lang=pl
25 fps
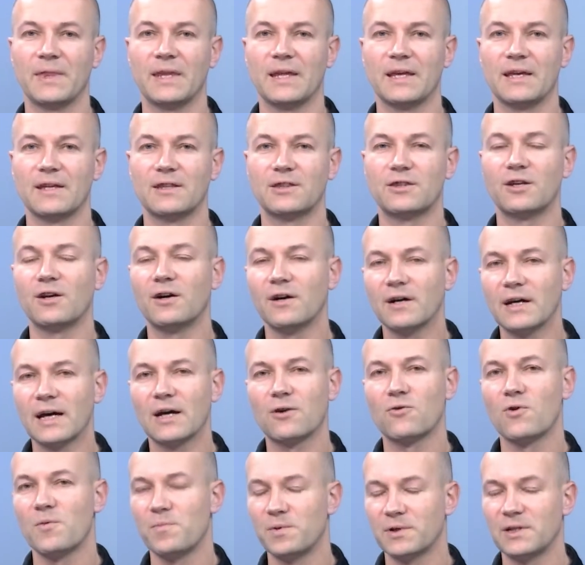e,
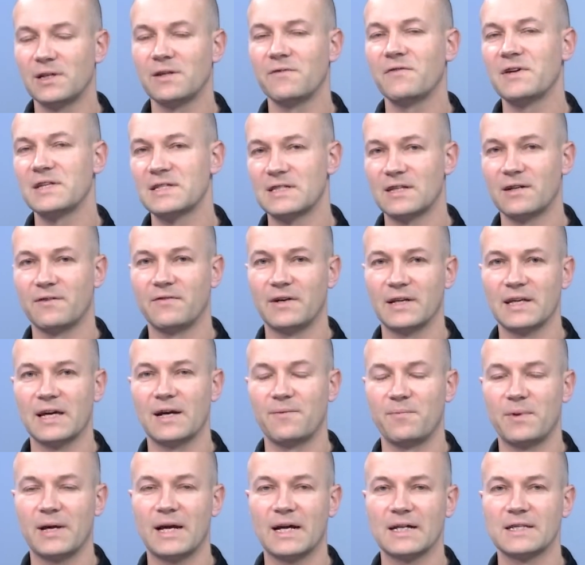trochę kłopotliwe
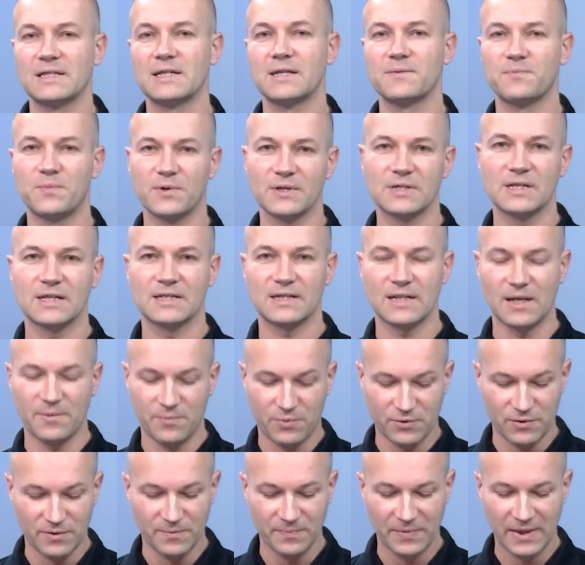instalowanie aplikacji spoza
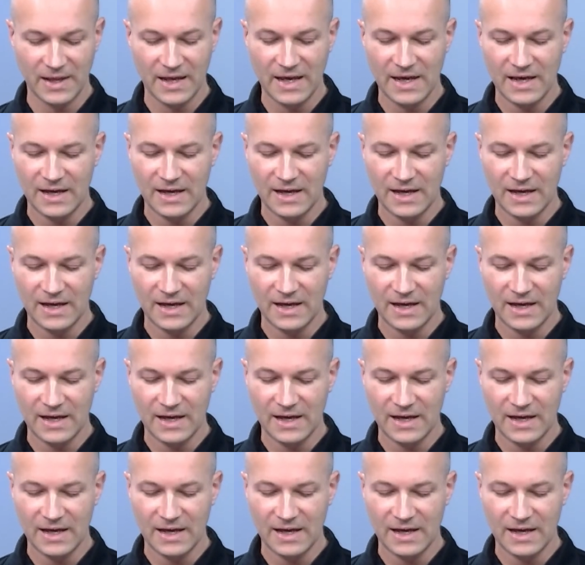sklepu